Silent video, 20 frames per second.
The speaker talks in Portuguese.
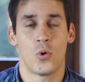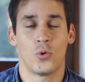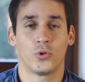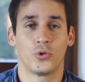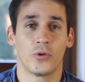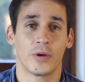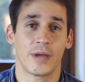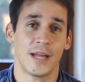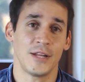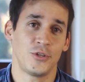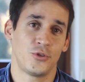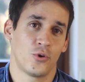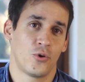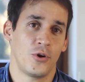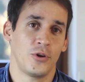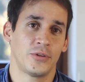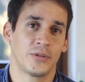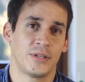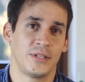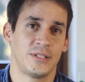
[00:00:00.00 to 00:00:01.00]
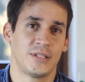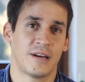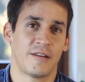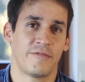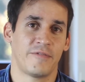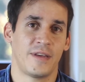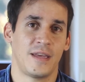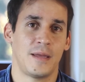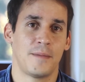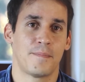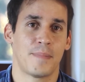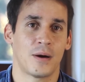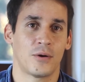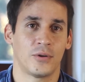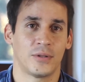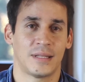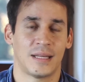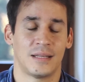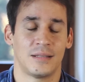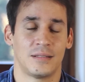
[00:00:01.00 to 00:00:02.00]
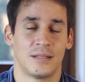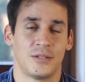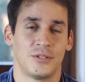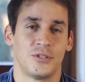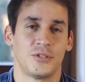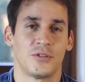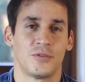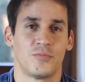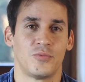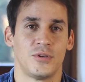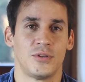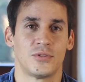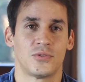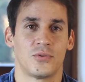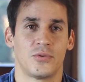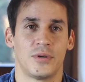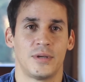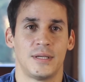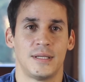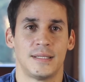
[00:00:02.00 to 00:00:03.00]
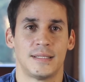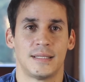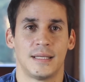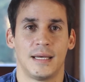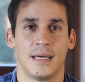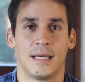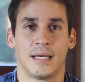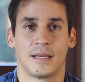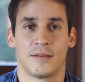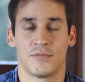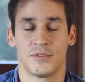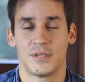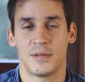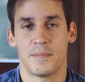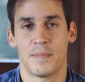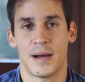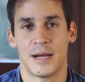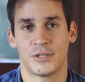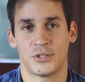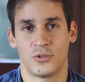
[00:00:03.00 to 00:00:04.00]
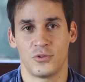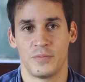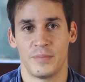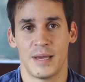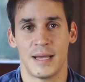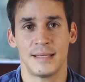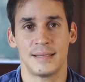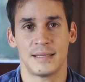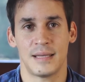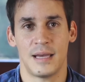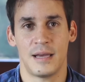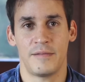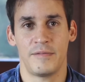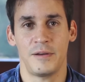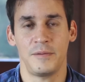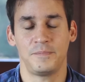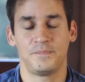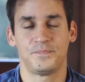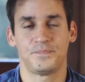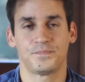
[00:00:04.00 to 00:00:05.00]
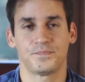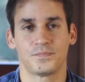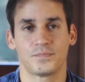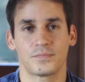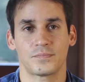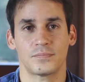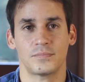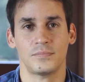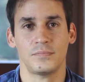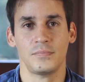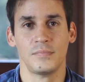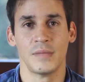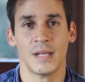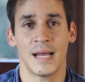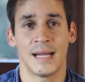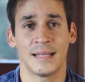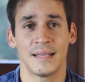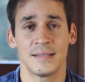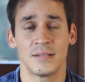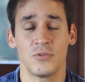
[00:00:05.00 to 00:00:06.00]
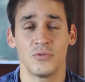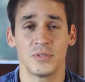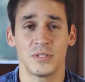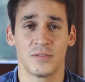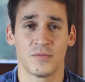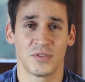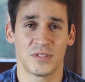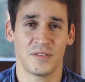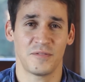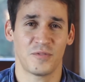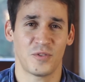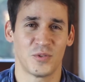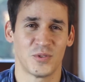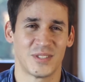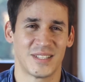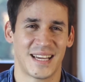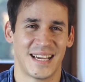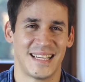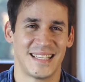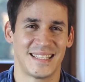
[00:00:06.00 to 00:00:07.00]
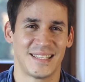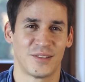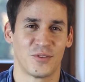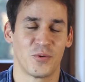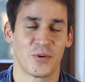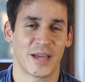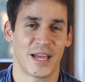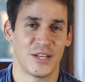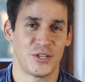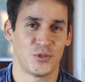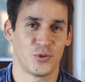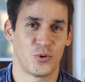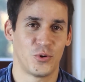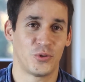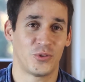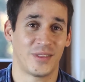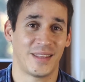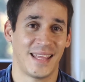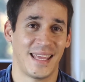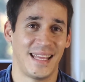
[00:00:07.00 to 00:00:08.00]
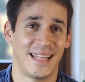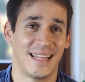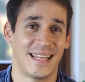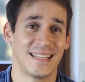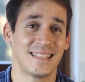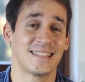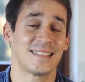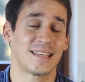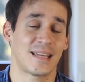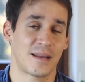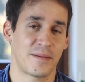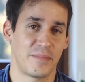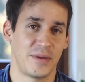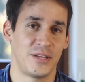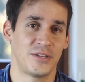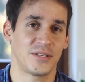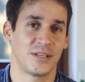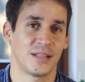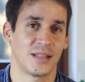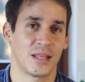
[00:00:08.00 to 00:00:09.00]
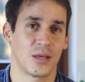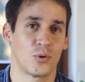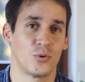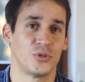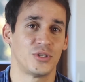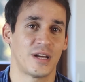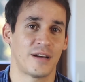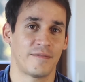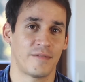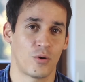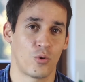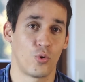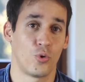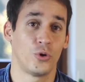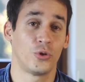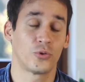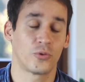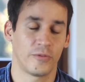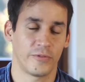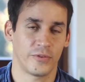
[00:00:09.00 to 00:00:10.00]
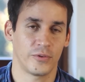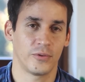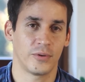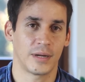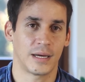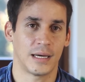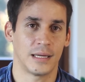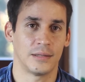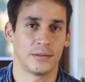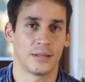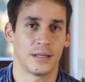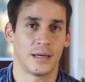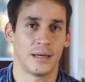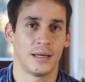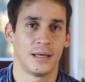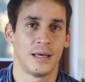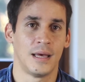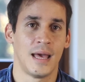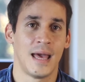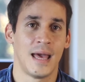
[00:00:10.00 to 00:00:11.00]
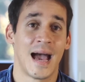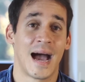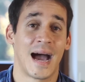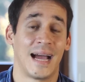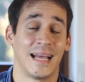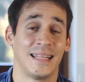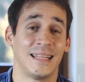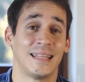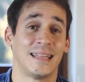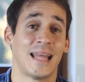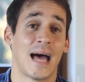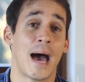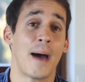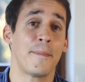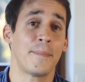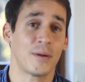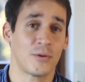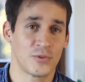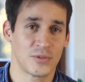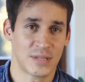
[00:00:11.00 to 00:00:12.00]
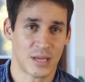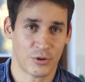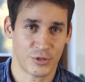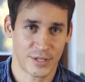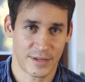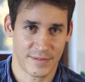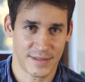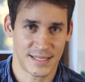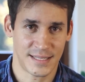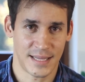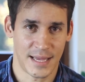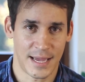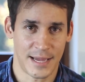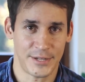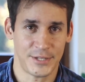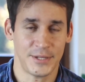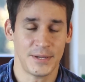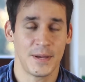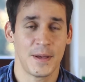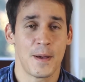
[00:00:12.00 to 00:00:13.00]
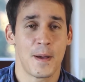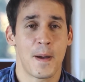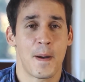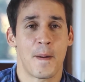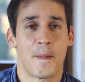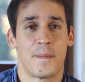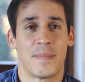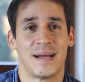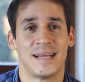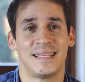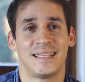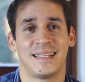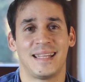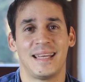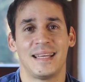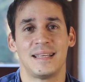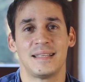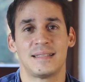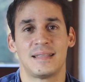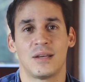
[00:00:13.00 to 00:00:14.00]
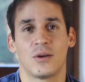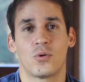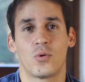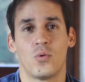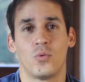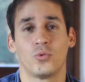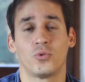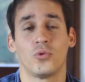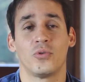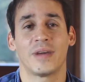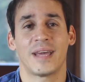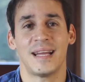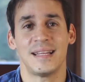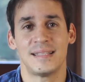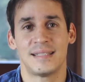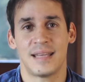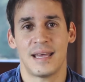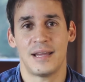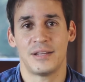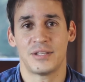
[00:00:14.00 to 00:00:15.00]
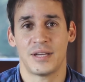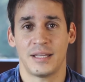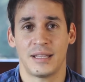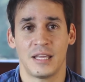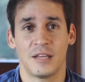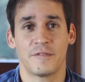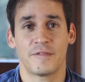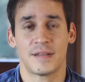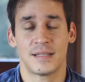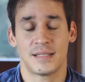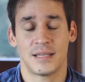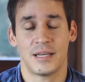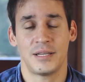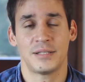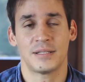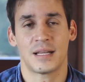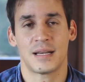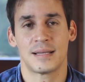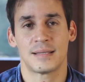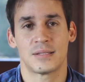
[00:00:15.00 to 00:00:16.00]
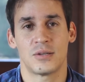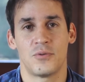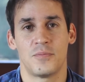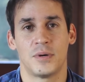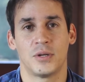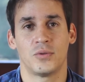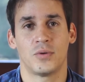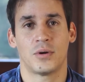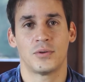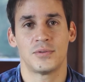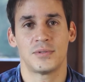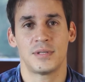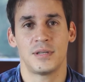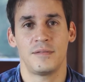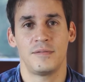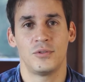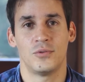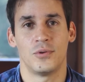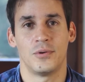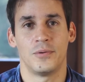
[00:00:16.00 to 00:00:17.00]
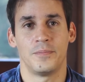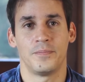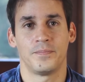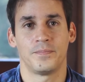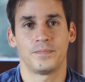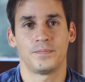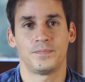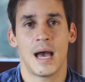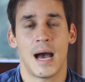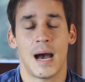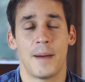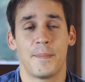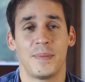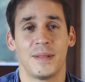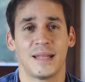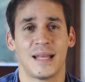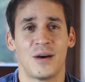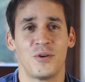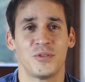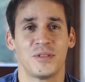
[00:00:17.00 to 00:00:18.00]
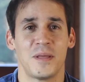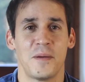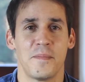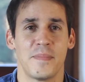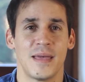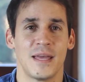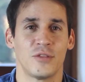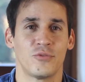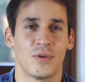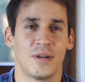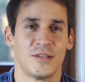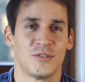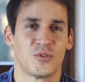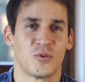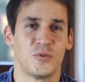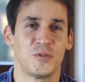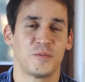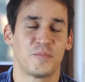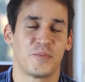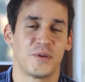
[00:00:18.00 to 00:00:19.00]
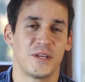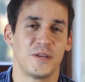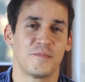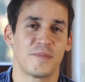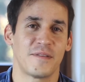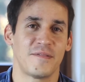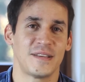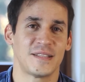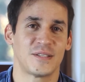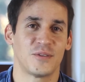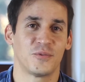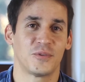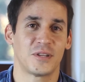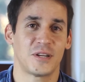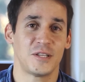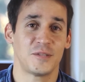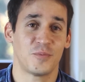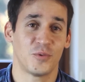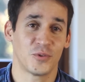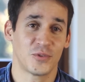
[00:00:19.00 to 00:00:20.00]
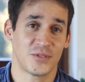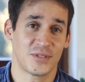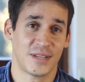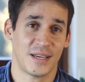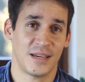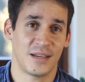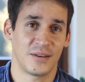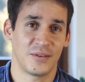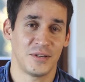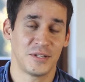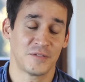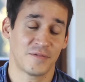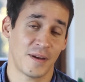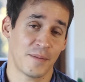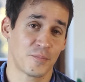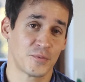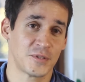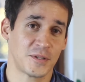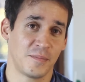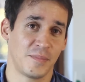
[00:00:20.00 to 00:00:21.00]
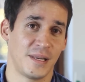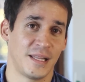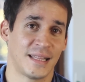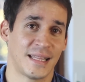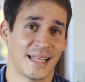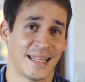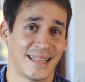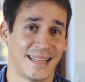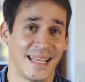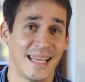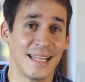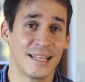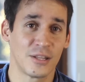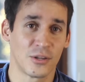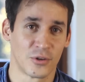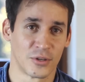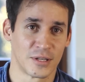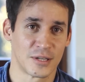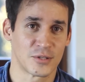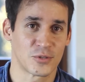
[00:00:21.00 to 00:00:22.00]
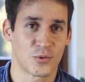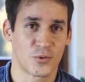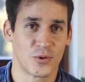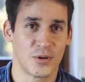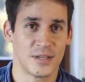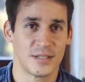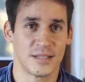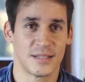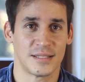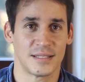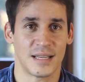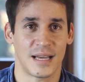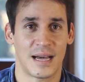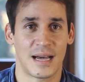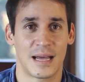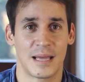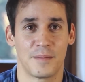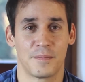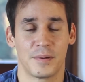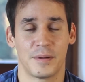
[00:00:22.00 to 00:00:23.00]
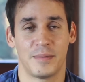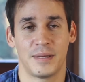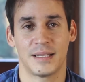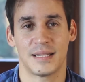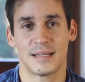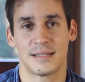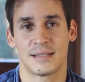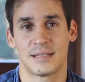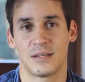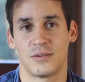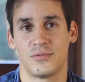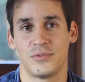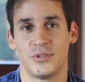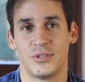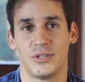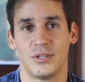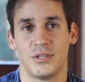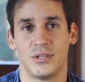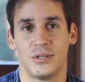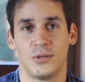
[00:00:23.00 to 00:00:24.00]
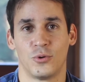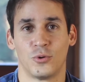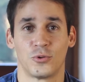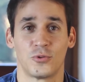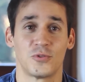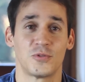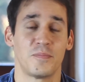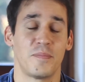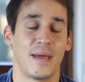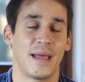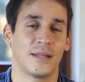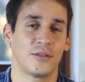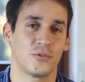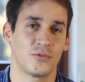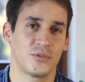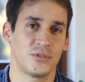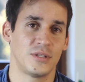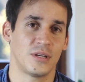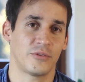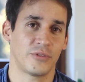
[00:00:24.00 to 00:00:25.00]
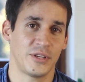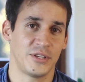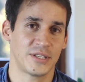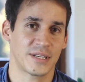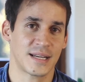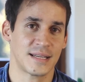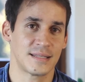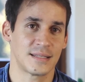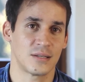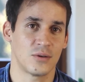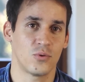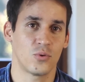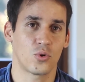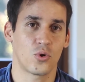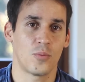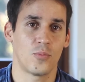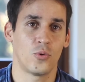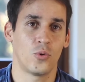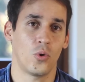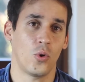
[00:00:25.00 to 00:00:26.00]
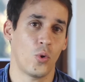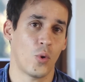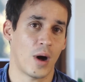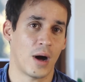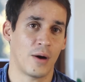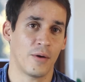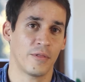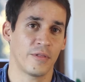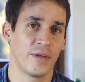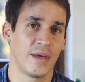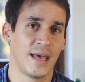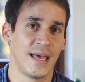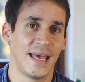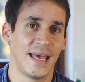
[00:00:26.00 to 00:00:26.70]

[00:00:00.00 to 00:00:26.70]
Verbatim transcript: O Tomcat 8, que já vem empacotado nas distribuições é, que você baixa do BI Server. Atenção que se você for usar esse Tomcat 8, tem necessariamente que ter o Java 8 configurado, tá? Ainda dá para usar o Java 7, mas tem que ser com o Tomcat 7, aí tem que fazer a instalação manual do servidor a Pentaho também atualizou o Spring para a versão 3.0. Isso vai possibilitar, dentre outras coisas, a implementação de outros métodos de autenticação como o OAuth